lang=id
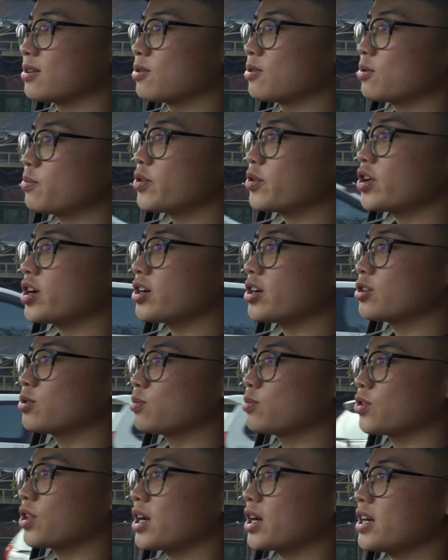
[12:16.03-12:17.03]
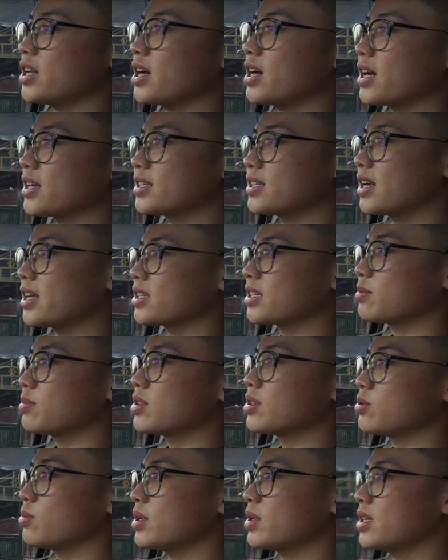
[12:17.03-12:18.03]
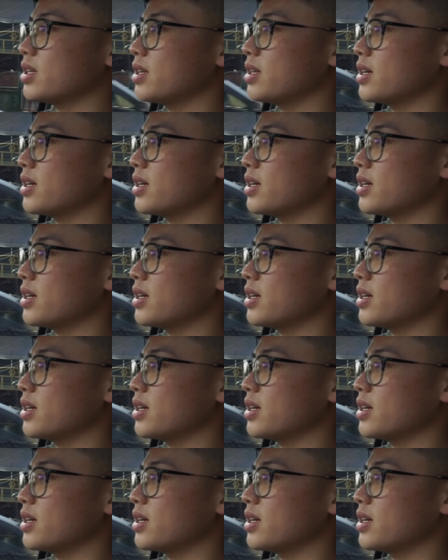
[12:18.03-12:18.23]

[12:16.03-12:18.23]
walaupun radius putarnya dia nggak jelek sih cuman